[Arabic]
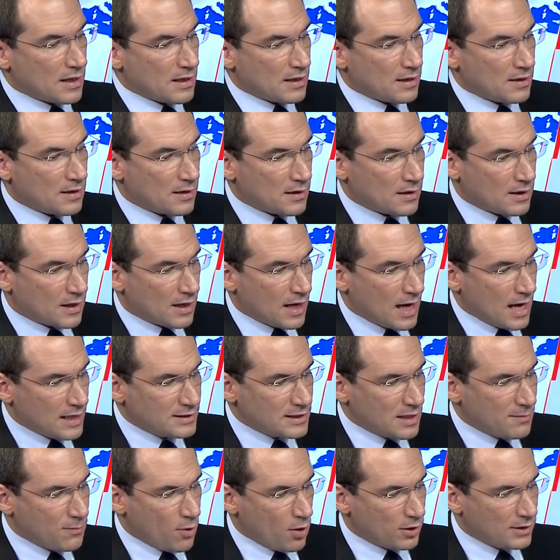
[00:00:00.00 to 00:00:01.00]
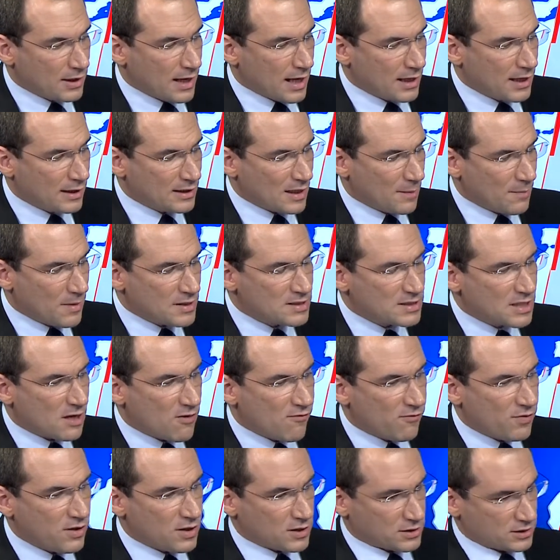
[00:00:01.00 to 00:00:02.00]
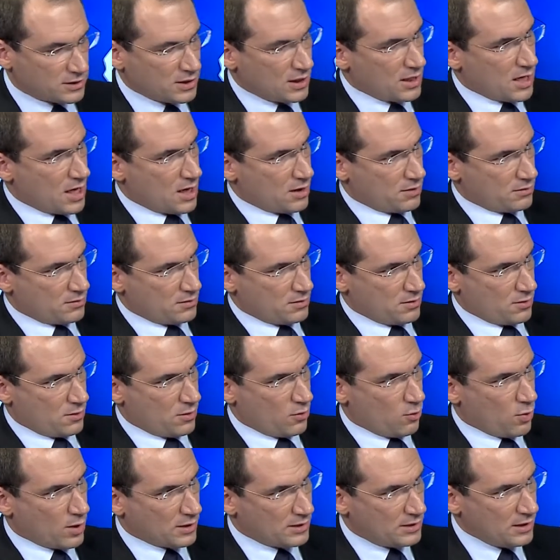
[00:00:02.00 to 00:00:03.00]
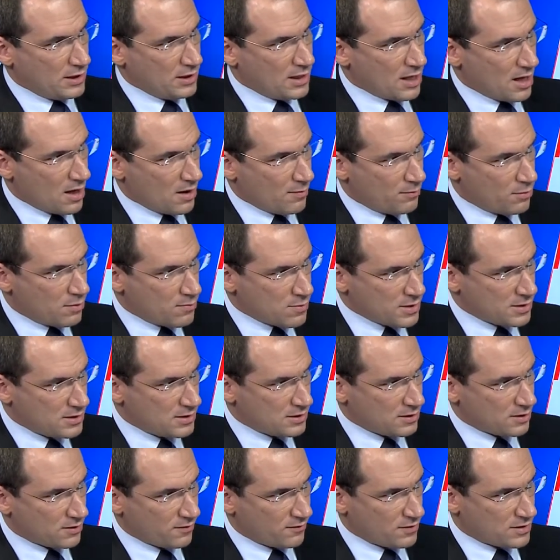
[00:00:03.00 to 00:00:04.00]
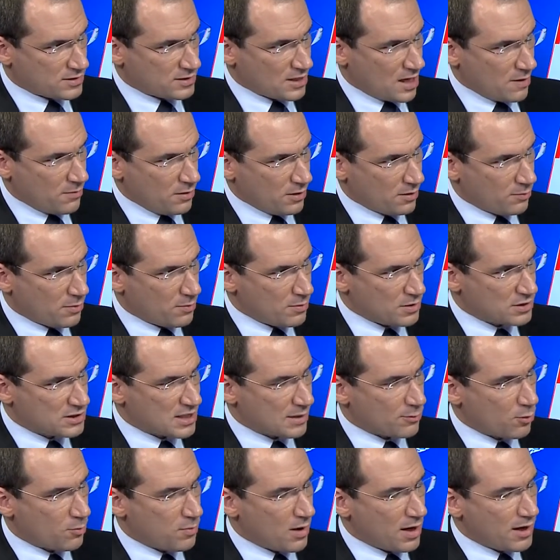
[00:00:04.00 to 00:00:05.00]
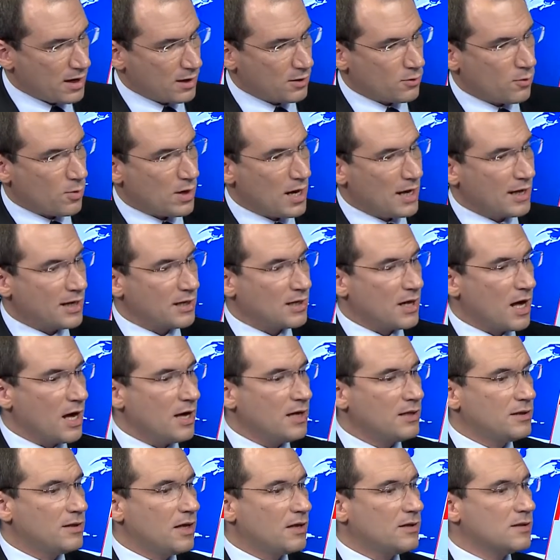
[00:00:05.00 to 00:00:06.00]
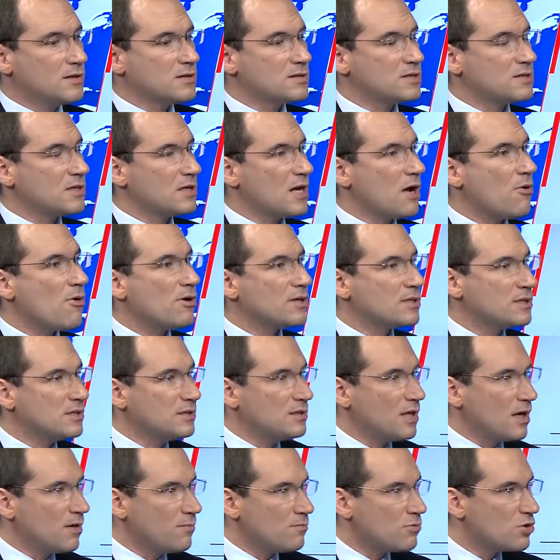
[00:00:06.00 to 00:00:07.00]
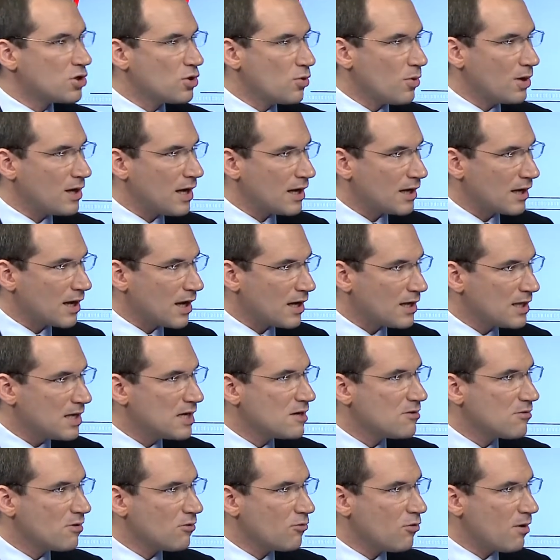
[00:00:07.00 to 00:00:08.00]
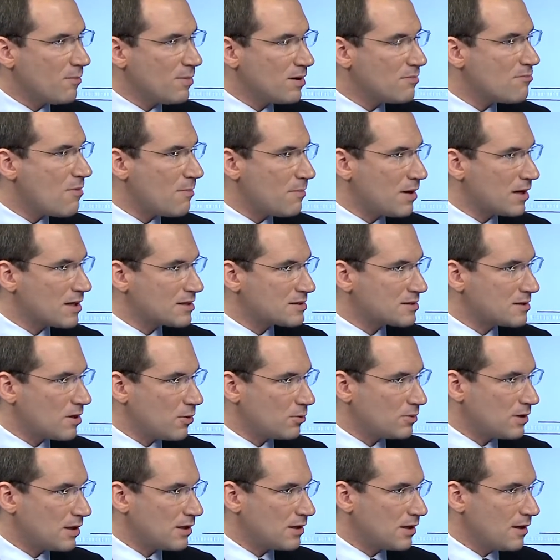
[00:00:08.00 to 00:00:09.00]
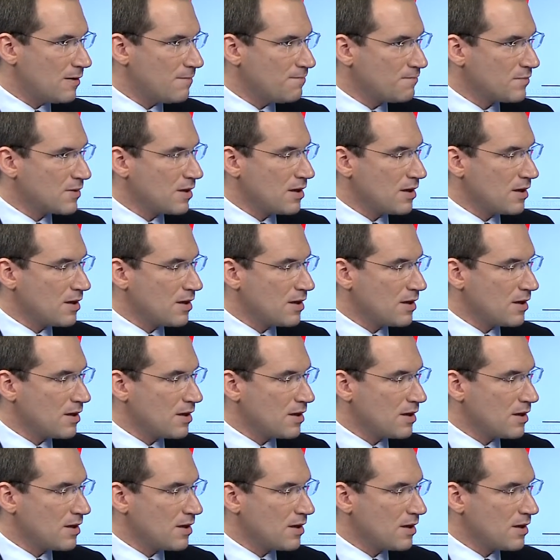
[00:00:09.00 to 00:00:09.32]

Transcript: آه، هذا البعد كان يتمثل في صلة وطيدة بمصر في السابق بمصر مبارك ولكن أيضا صلة وطيدة بدول الخليج وبالمملكة السعودية